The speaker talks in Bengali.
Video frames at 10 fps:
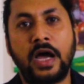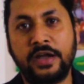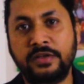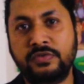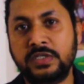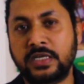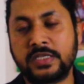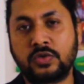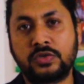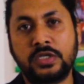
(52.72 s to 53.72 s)
আইডিএফ যে
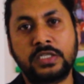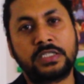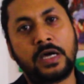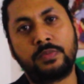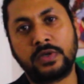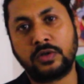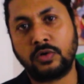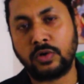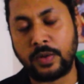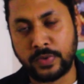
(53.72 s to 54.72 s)
কাজ করছে সেটা আপনাদেরও
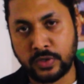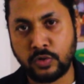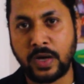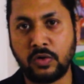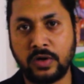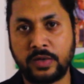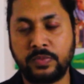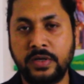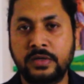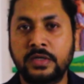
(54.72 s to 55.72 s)
আপনাদেরও ভালো
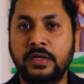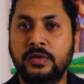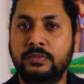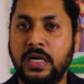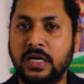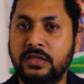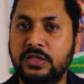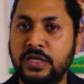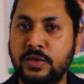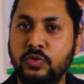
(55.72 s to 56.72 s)
লাগবে
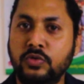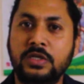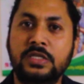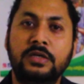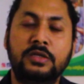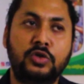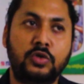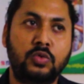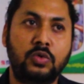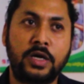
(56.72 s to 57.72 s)
বাংলাদেশে এই মুহূর্তে
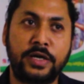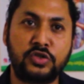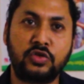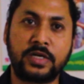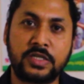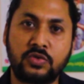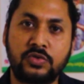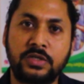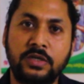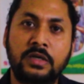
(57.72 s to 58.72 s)
যতগুলো এনজিও কাজ
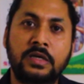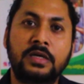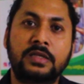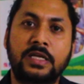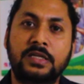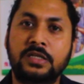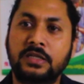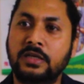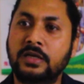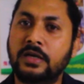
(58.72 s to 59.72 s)
করছে তাদের
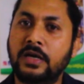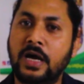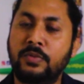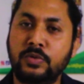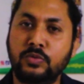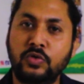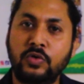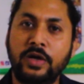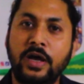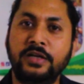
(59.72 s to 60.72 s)
সাথে আমার মনে
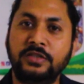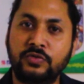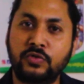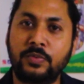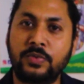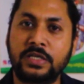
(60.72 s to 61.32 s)
হয় আইডিএফকে আপনারা